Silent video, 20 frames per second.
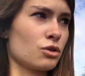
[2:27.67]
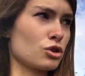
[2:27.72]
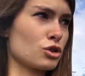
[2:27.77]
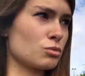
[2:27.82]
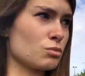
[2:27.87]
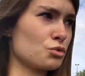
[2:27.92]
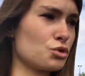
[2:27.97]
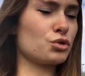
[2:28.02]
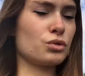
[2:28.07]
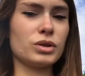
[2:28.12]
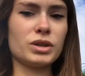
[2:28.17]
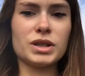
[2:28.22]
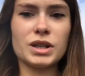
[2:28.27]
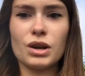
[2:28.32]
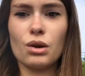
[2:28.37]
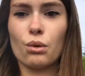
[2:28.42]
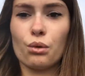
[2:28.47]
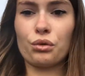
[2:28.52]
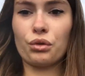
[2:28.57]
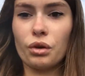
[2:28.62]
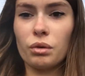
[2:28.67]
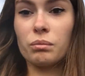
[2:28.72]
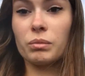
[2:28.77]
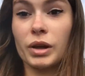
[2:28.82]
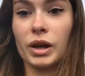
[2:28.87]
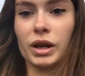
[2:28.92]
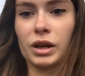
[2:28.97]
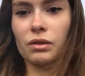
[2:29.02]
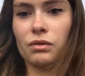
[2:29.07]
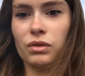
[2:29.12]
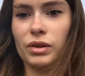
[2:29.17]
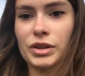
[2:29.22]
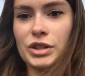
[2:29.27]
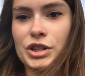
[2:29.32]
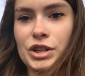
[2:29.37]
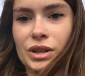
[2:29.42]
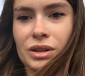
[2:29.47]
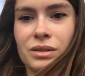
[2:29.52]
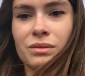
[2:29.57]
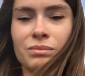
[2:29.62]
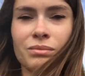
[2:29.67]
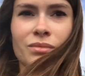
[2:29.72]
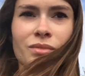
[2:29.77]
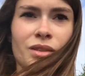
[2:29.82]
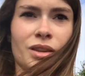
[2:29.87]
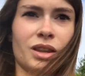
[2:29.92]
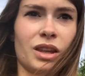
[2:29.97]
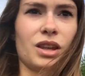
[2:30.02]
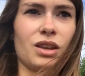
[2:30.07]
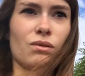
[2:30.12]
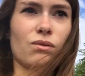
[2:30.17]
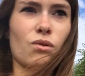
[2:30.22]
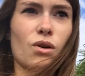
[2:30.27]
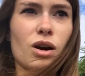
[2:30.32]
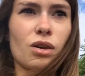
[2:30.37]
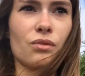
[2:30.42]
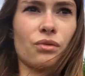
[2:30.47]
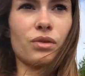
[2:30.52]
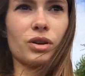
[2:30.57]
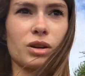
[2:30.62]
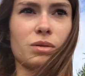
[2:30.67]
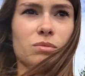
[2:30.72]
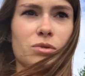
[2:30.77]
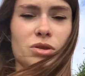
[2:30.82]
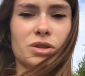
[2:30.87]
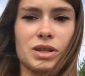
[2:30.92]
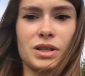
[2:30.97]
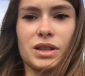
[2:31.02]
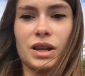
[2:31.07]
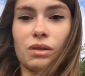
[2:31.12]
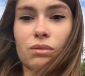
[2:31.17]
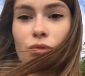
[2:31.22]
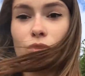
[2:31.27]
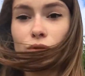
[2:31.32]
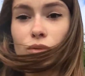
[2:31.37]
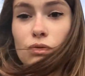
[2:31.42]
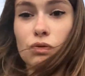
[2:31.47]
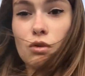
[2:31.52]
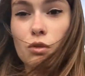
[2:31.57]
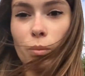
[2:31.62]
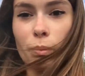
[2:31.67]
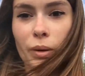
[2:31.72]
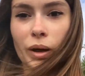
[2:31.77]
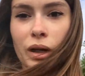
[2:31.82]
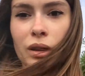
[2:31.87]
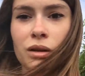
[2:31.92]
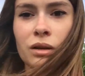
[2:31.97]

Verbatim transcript: je me suis dit autant bien réfléchir et voir vraiment si ça vaut le coup ou pas.